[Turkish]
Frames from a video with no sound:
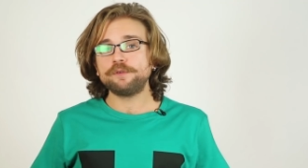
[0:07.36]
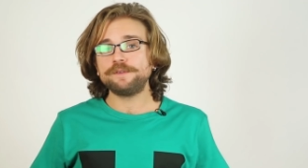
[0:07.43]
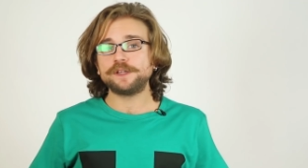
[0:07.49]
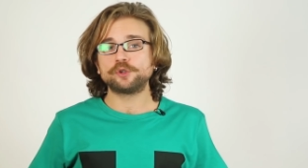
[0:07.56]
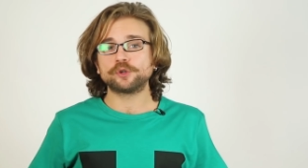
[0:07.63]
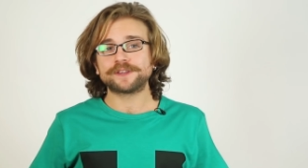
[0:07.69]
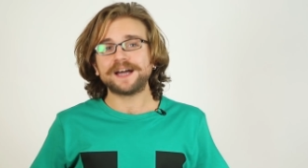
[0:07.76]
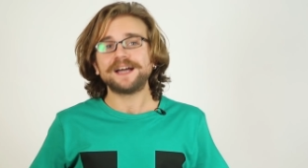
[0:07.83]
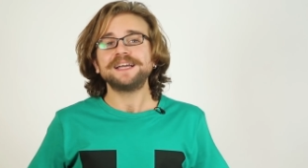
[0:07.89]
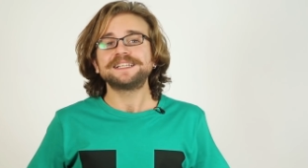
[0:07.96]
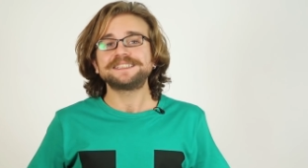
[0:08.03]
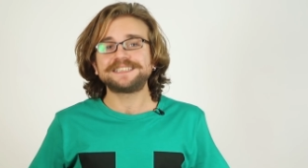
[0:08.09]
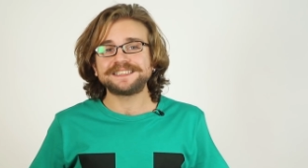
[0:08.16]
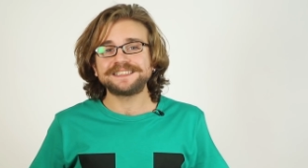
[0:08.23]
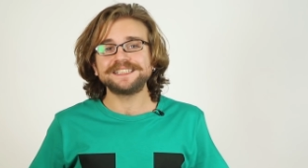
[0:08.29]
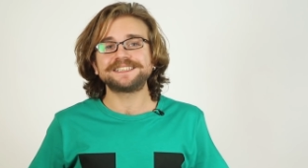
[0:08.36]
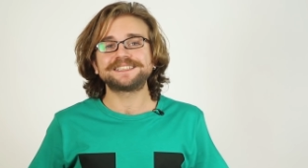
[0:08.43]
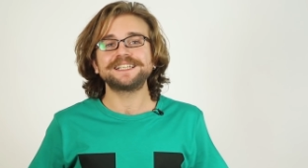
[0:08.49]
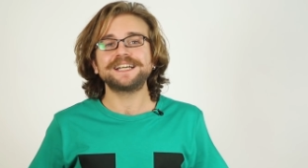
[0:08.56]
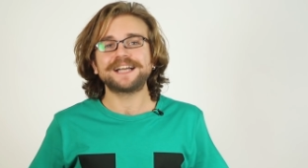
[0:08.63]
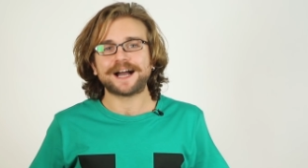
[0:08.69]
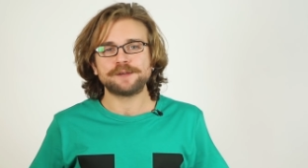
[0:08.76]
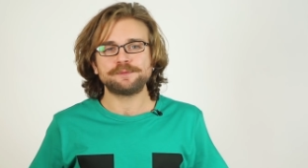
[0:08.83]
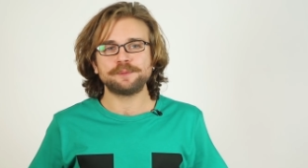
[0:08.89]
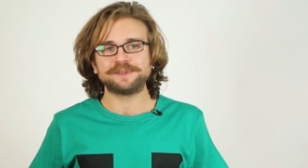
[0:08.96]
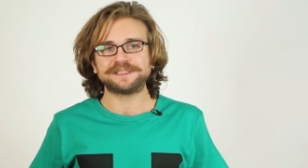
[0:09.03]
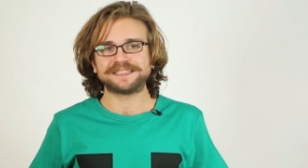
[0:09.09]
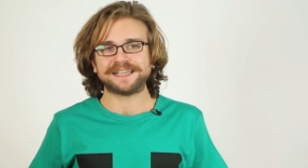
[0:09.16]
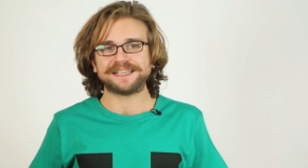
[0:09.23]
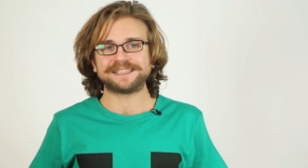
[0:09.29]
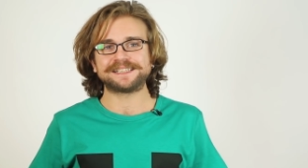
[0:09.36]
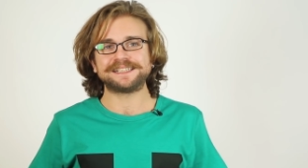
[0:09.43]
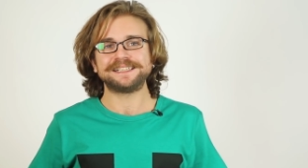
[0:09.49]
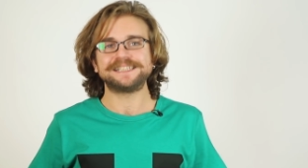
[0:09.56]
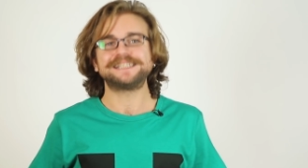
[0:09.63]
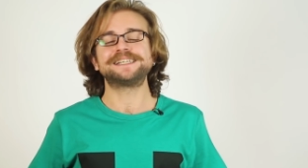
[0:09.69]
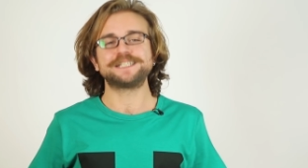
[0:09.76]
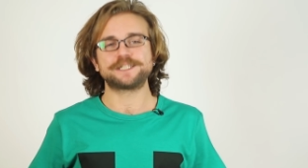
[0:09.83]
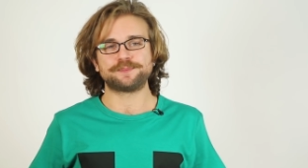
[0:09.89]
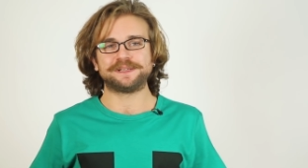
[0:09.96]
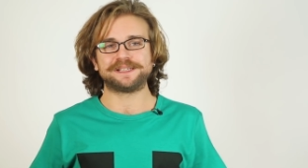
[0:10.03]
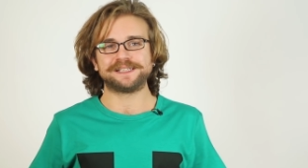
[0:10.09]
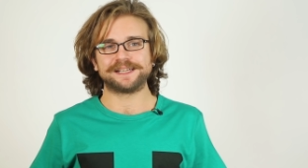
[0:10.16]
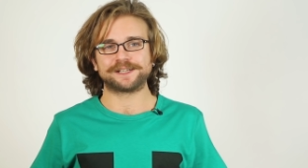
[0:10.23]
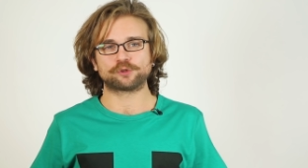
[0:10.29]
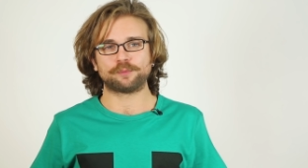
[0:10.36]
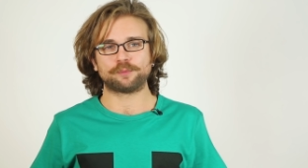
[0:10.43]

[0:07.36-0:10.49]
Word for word: Bu videoda sizin için kalbimizle ilgili ilginç bilgileri